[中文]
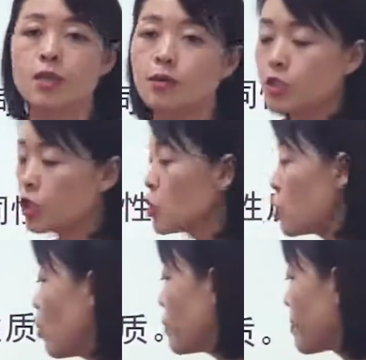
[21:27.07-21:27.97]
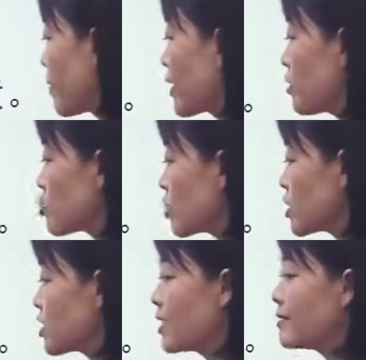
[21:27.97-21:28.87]
那么这个时候我们一般要说
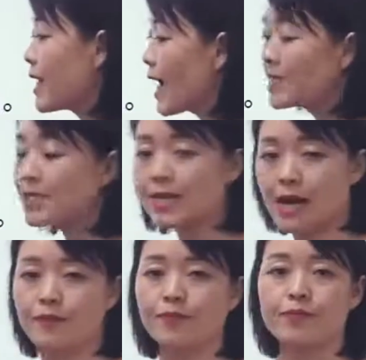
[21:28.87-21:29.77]
的是なにが。